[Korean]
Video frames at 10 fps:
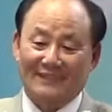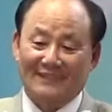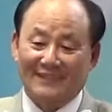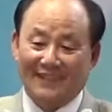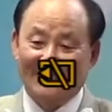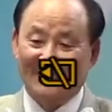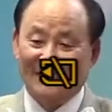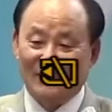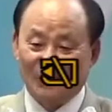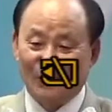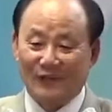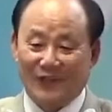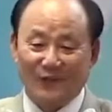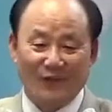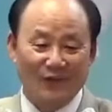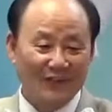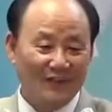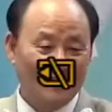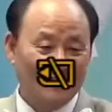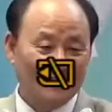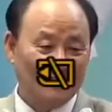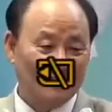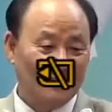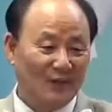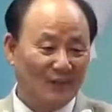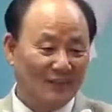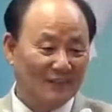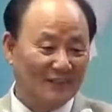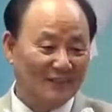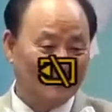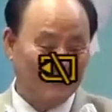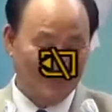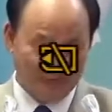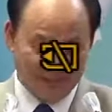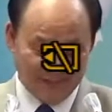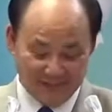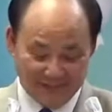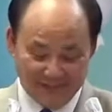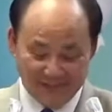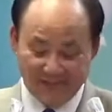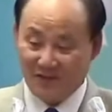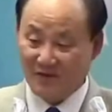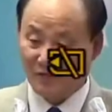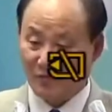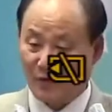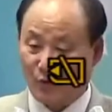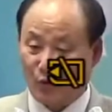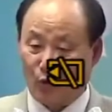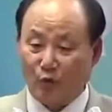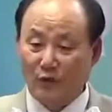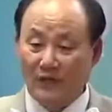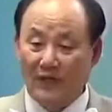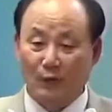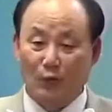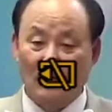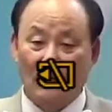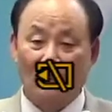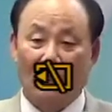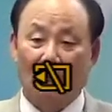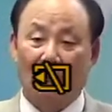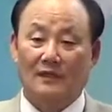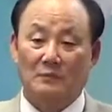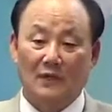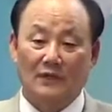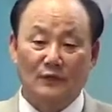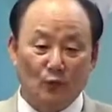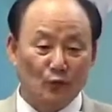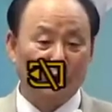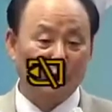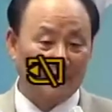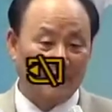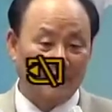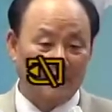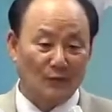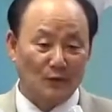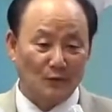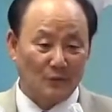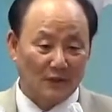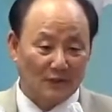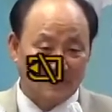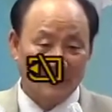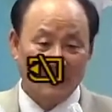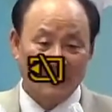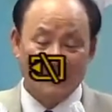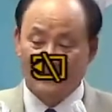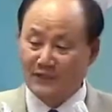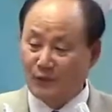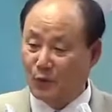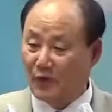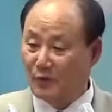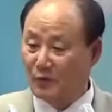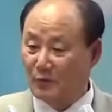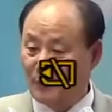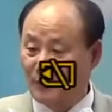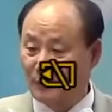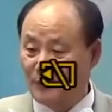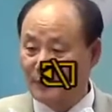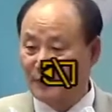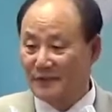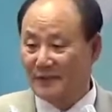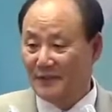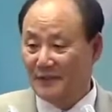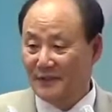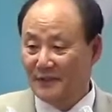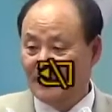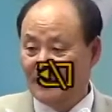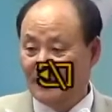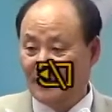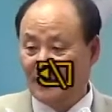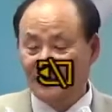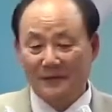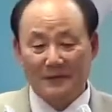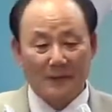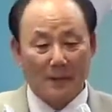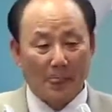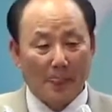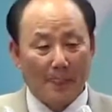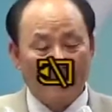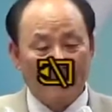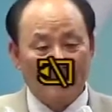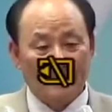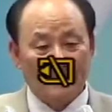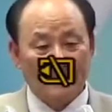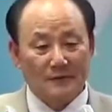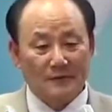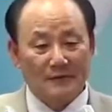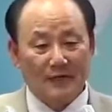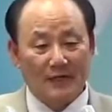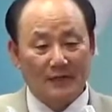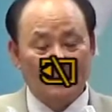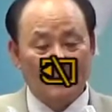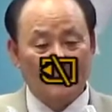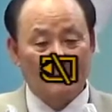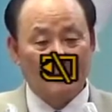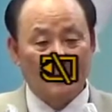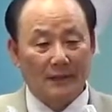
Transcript: 지났는데도 불구하고 지금 병원에서 막 이렇게 막 오늘날 오늘날 하다가 막 기적으로 또 살아나고 막 기도하고 뭐 이러면서 예, 이렇게 했는데 저는 그런 생각을 해봤습니다.